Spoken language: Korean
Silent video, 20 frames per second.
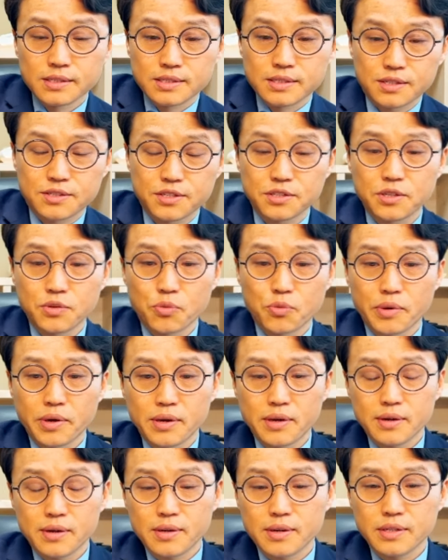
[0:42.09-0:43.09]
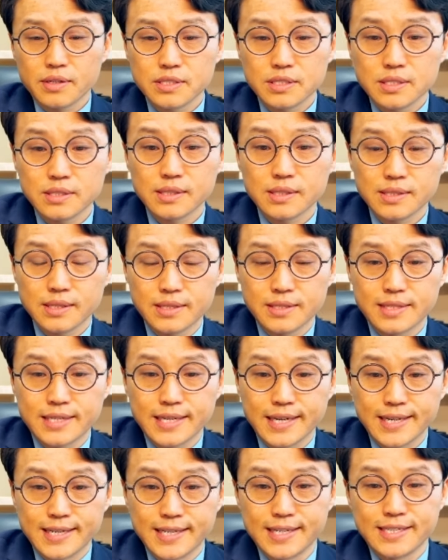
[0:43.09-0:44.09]
자, 그런데 왜
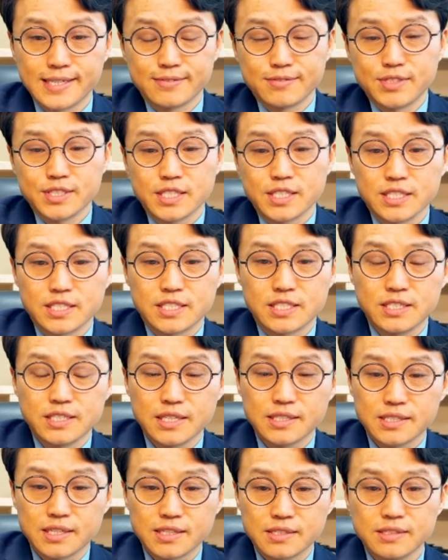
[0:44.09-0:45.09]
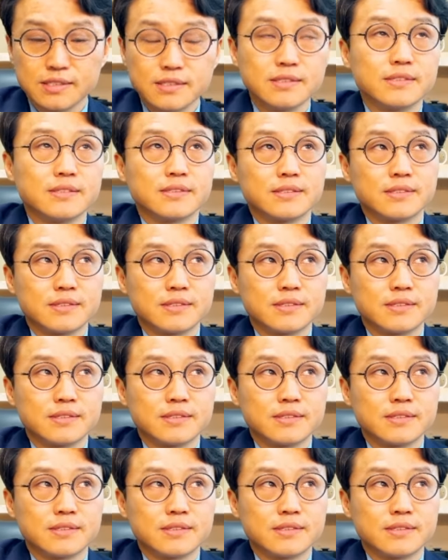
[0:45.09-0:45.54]
시내산일까? 우리가 이제 시내산은